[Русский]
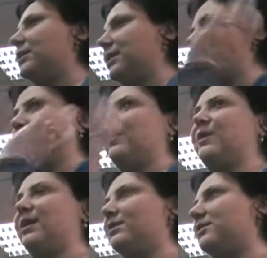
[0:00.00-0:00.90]
где-то там
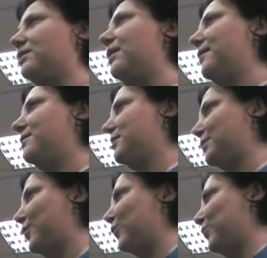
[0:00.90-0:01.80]
Герцен, здесь
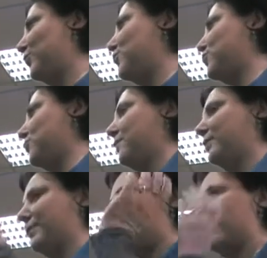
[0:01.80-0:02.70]
какой-то кружок,
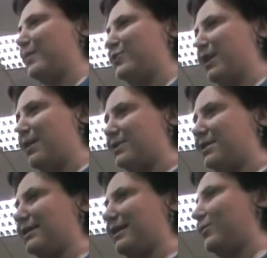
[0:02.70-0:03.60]
вот так мы общаемся,
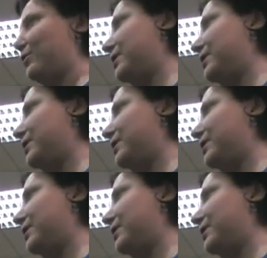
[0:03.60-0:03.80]
тогда бы у них